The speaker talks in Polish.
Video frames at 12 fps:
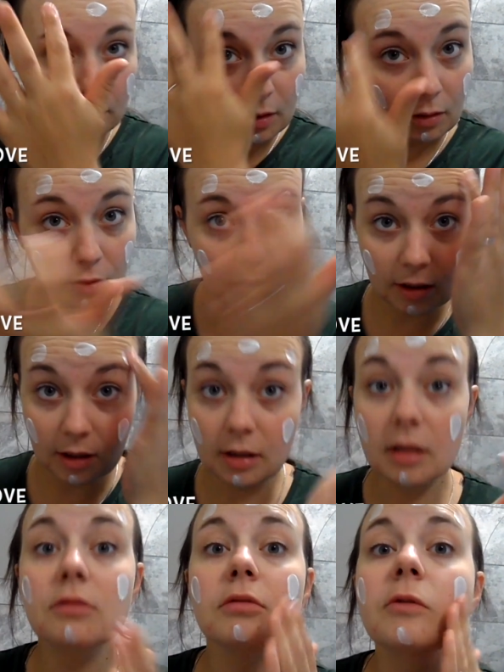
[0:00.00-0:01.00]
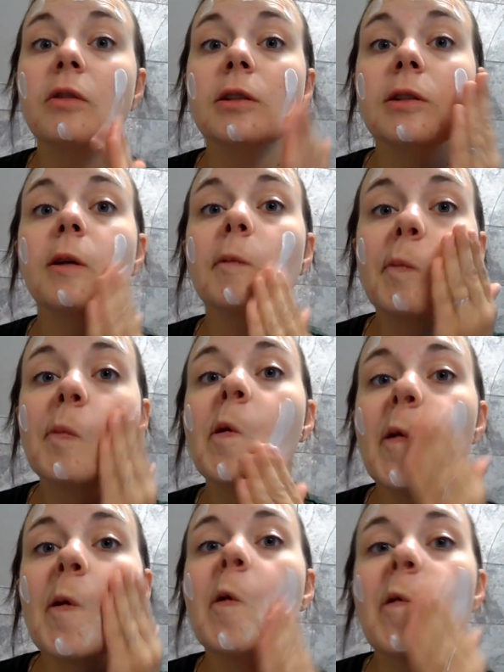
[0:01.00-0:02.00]
Mnie akurat jak na złość właśnie
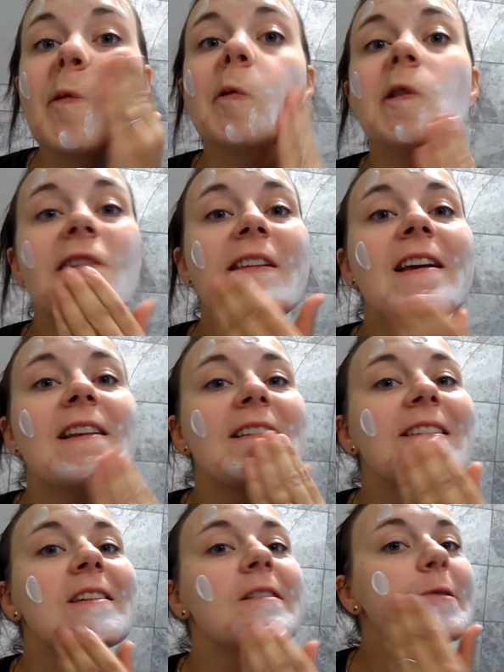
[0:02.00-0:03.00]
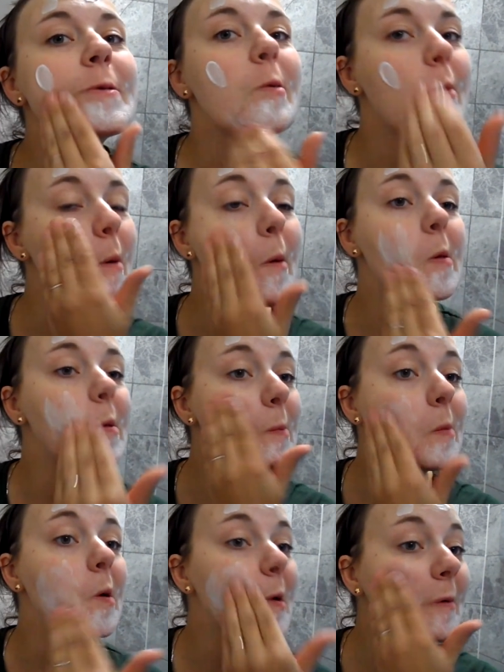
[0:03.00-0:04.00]
gdzie coś
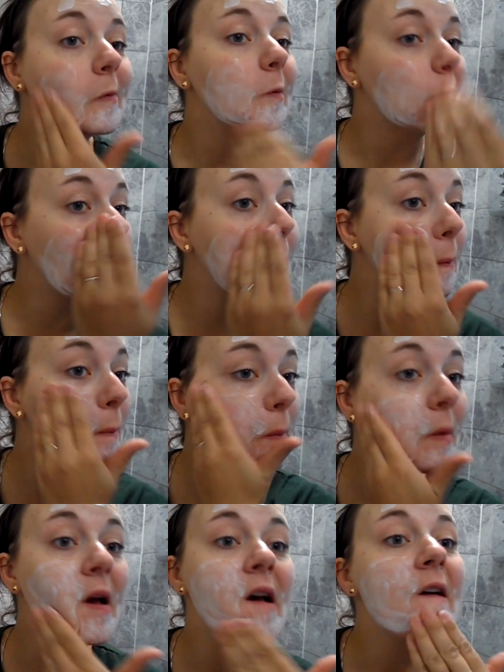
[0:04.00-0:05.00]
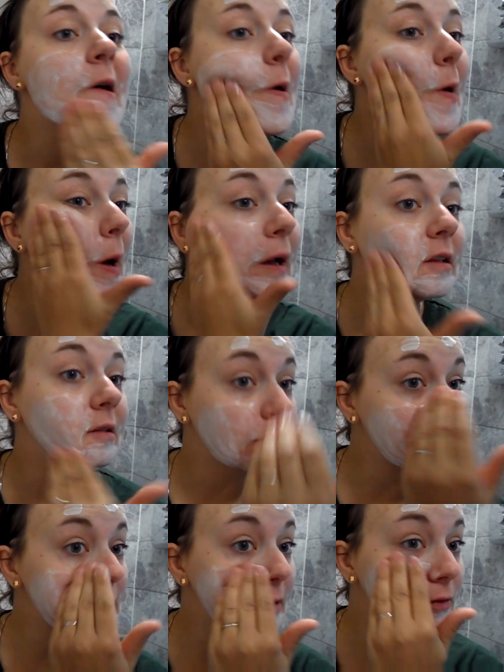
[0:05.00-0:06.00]
się pojawiło. Ale to
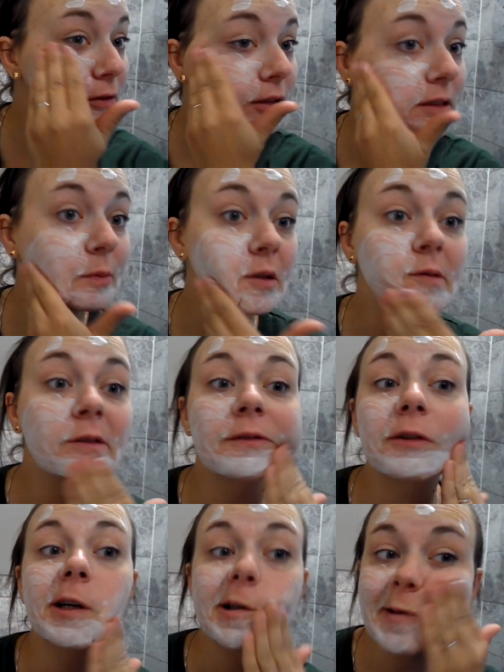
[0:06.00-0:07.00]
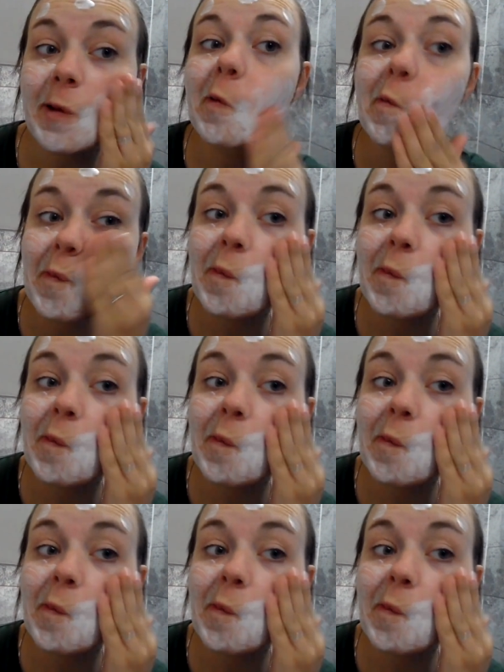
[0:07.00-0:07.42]
tak zawsze jest, biorąc pod uwagę, że